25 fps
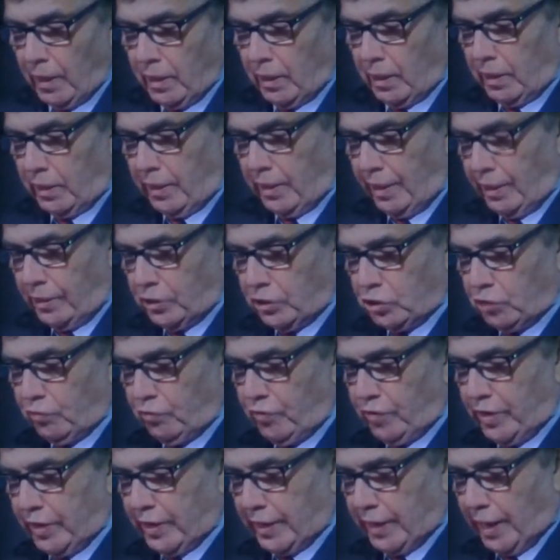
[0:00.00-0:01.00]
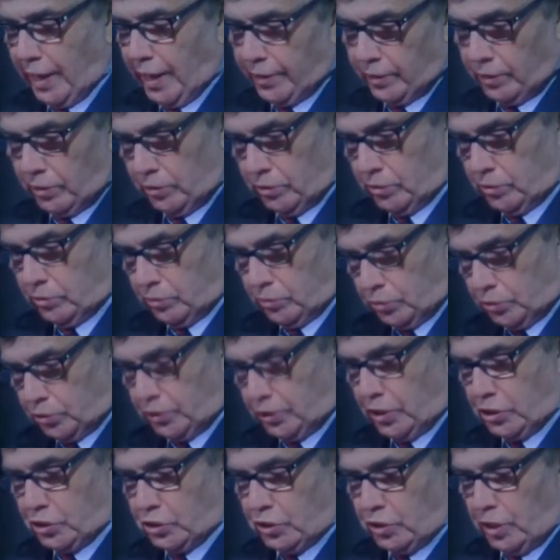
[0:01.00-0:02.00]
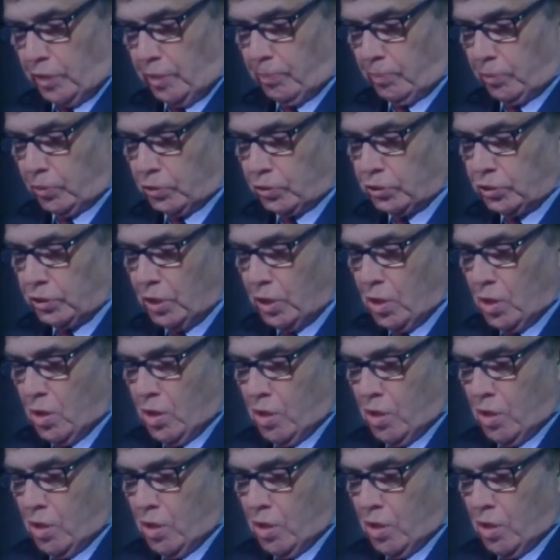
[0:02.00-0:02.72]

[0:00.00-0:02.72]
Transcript: E eles ficaram, os discípulos,